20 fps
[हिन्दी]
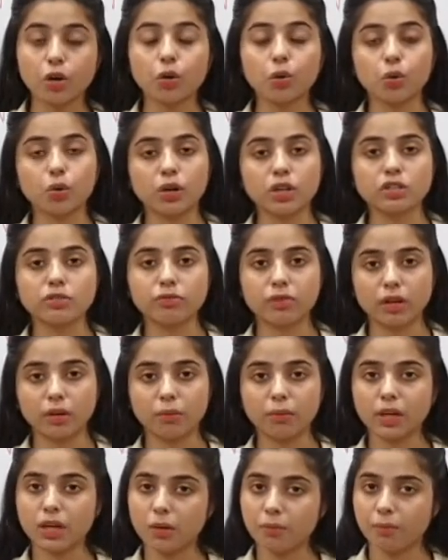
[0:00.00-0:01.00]
है और ओनर्स
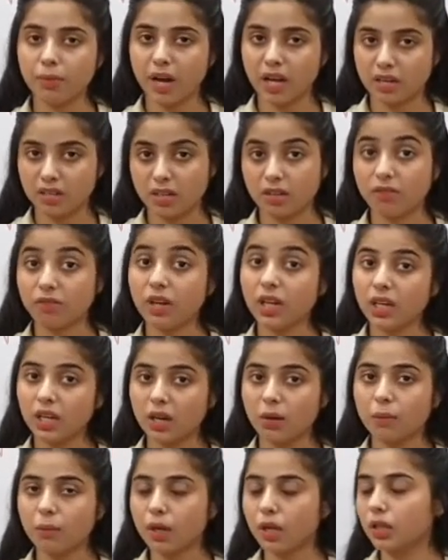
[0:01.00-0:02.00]
फंड में कंपैरेटिवली
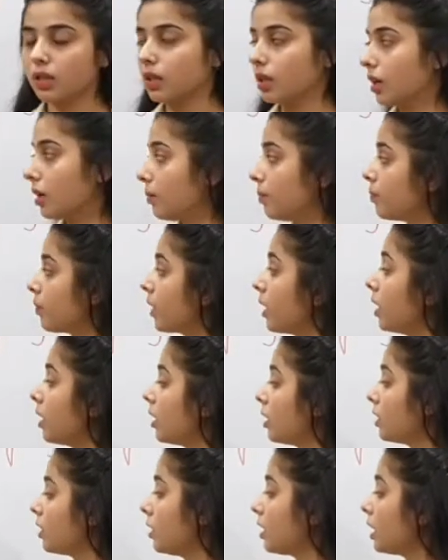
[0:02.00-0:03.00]
कम रहता
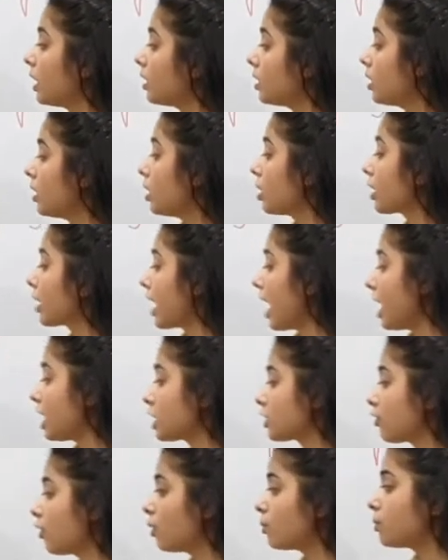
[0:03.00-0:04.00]
है देन
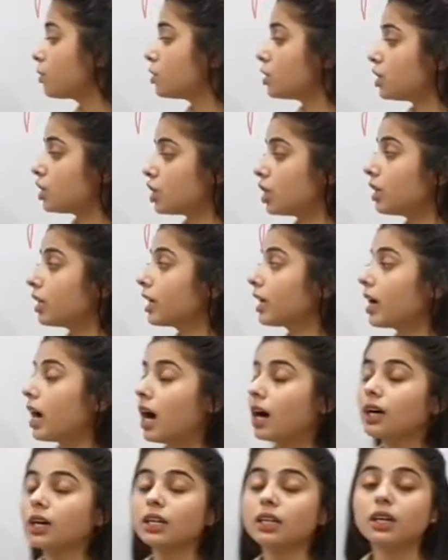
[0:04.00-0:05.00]
कैश फ्लो पोजीशन
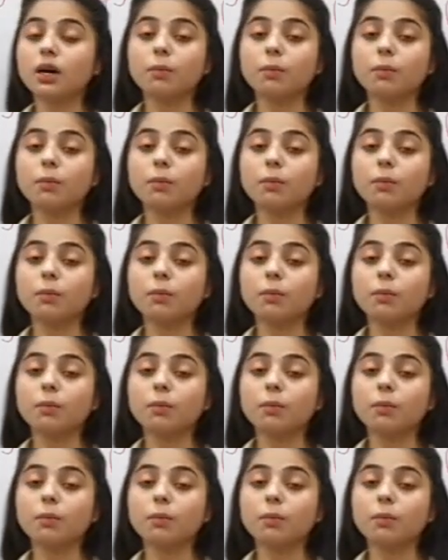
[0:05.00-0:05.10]
अगर